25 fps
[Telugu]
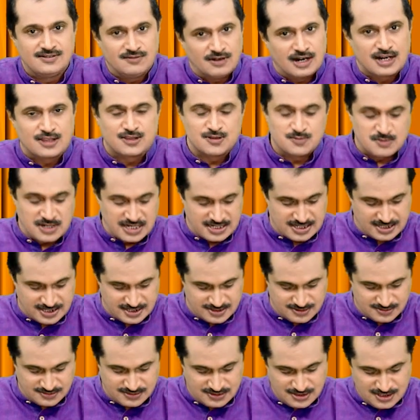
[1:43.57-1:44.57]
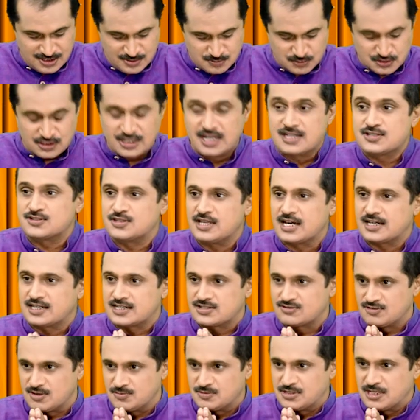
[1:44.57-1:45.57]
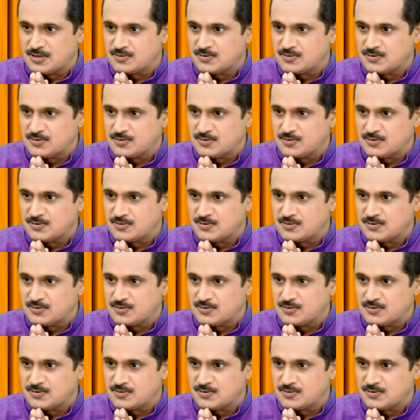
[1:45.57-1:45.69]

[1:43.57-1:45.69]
వాళ్ళతో మాట్లాడదాం ముందుగా సుధాకర్ స్వామి